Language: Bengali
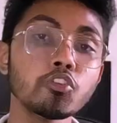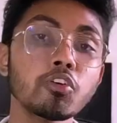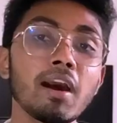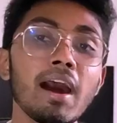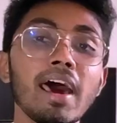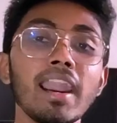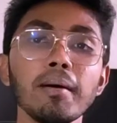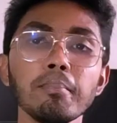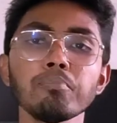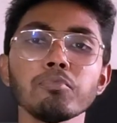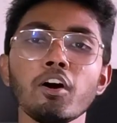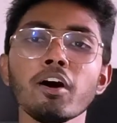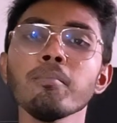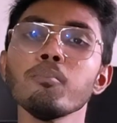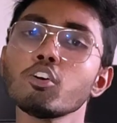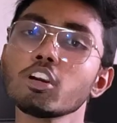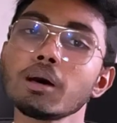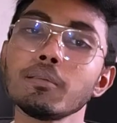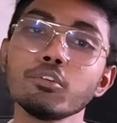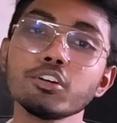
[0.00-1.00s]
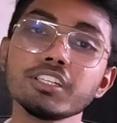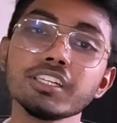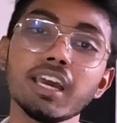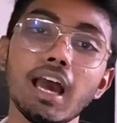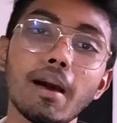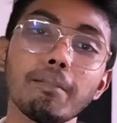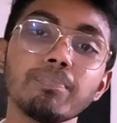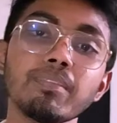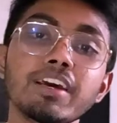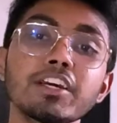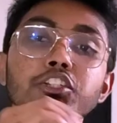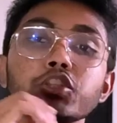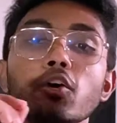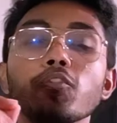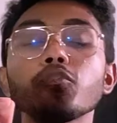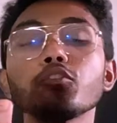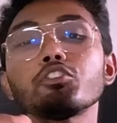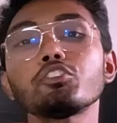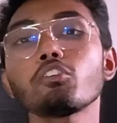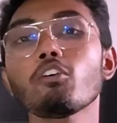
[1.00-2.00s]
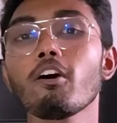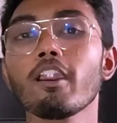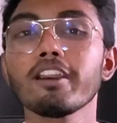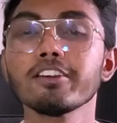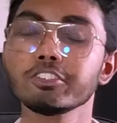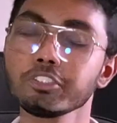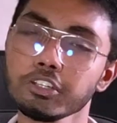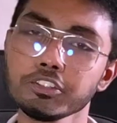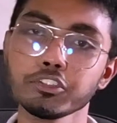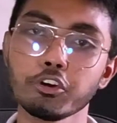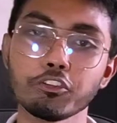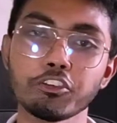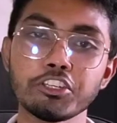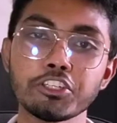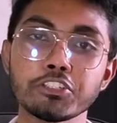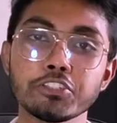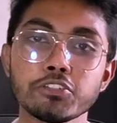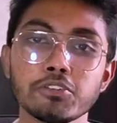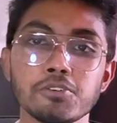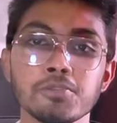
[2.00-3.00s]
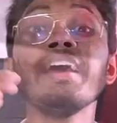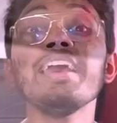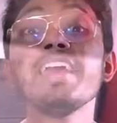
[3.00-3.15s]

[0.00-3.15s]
কিন্তু খারাপ নয় মোটামুটি আপনাকে সন্তুষ্ট করার জন্য যথেষ্ট